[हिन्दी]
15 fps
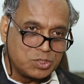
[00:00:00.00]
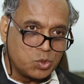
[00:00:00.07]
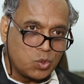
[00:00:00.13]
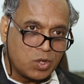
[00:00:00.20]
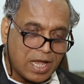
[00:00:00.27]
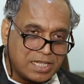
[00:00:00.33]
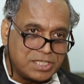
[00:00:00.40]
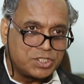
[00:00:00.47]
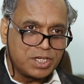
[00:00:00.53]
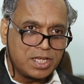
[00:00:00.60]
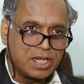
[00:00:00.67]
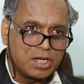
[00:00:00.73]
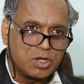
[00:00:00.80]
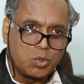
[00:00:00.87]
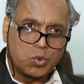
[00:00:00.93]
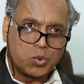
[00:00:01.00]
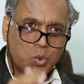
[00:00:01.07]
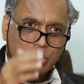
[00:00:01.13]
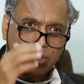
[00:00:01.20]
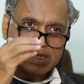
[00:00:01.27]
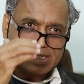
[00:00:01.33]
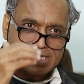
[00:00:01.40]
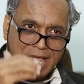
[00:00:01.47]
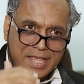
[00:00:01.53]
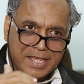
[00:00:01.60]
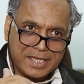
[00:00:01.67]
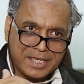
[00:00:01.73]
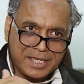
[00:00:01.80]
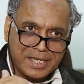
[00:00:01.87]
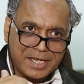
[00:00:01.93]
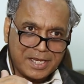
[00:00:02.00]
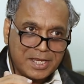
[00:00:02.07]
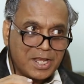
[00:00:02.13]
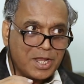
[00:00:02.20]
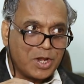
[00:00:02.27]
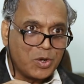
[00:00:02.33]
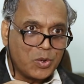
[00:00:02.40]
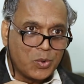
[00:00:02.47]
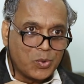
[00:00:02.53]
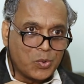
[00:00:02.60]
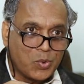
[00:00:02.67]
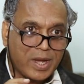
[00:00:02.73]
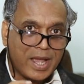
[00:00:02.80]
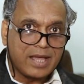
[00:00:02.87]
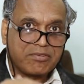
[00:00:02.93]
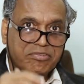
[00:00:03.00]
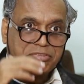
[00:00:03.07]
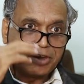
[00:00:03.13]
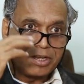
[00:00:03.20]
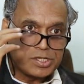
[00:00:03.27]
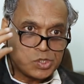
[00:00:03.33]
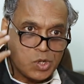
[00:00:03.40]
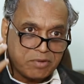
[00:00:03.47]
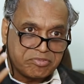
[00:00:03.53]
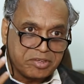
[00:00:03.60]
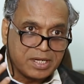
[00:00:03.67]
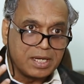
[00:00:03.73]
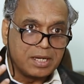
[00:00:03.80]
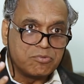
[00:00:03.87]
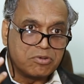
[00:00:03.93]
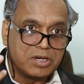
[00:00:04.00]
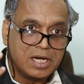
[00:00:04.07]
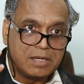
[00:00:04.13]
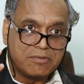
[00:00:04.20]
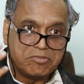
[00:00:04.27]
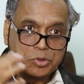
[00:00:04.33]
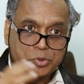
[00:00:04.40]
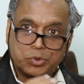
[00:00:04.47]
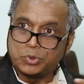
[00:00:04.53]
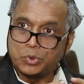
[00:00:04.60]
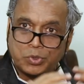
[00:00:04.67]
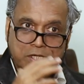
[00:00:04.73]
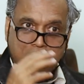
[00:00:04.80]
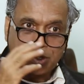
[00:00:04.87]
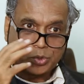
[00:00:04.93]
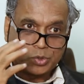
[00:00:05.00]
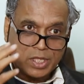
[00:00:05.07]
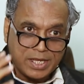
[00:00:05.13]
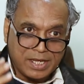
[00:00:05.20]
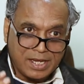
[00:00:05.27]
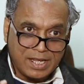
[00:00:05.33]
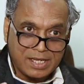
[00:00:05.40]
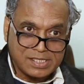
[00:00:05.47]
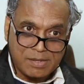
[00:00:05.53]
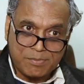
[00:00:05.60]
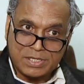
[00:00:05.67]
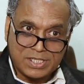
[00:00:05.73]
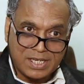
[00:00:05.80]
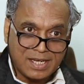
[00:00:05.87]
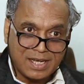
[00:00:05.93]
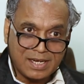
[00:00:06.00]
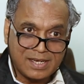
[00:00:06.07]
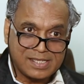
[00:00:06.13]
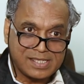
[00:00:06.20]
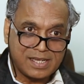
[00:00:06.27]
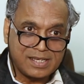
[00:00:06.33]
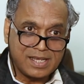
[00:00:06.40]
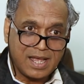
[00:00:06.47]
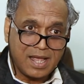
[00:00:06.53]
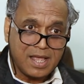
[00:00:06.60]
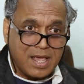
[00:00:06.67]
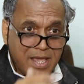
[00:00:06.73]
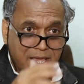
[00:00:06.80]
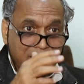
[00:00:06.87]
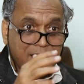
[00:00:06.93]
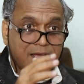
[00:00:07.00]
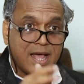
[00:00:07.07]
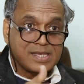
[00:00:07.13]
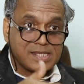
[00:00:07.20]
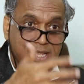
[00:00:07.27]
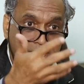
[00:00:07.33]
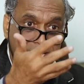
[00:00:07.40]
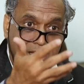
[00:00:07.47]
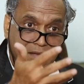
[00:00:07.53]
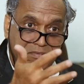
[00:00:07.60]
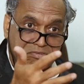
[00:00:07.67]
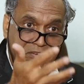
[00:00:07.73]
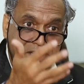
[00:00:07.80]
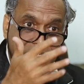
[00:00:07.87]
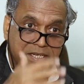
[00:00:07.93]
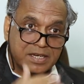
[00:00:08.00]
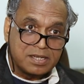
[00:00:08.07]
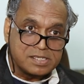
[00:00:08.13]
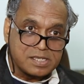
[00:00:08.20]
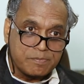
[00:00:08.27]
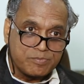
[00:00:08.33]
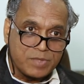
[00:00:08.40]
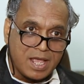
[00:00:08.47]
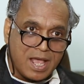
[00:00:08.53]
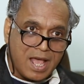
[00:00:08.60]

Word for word: जो कल्चर लोगों की साइकी लोगों का एक फिलोसॉफिकल वर्ल्ड व्यू दुनिया को देखने समझने का नज़रिया एक ख़ास तरह का फेटलिज्म